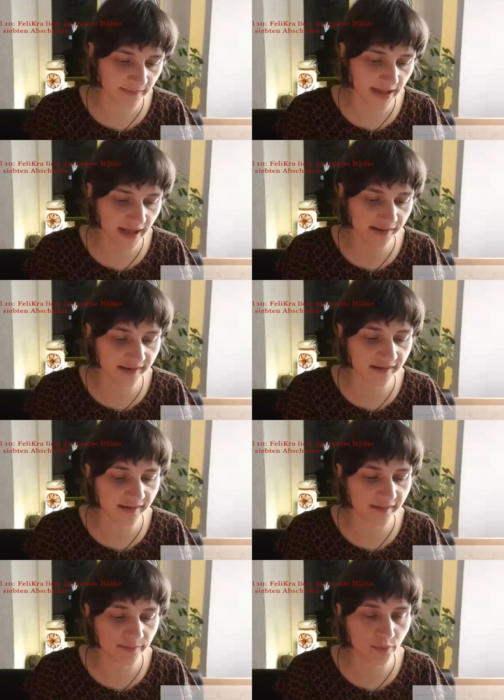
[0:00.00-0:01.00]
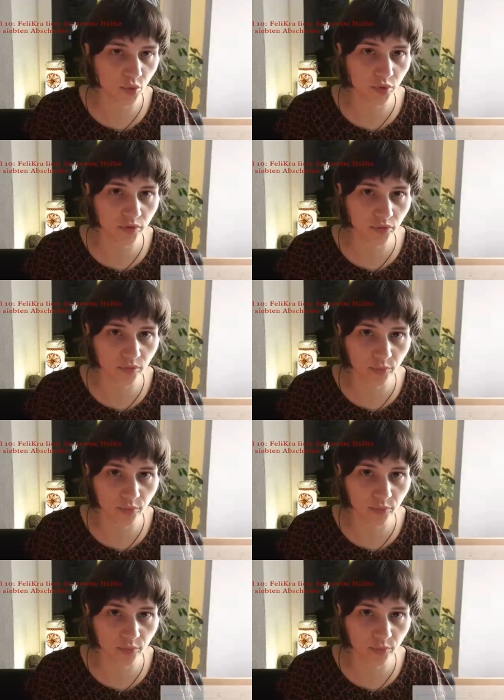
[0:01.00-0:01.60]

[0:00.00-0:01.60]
Erstens Boden und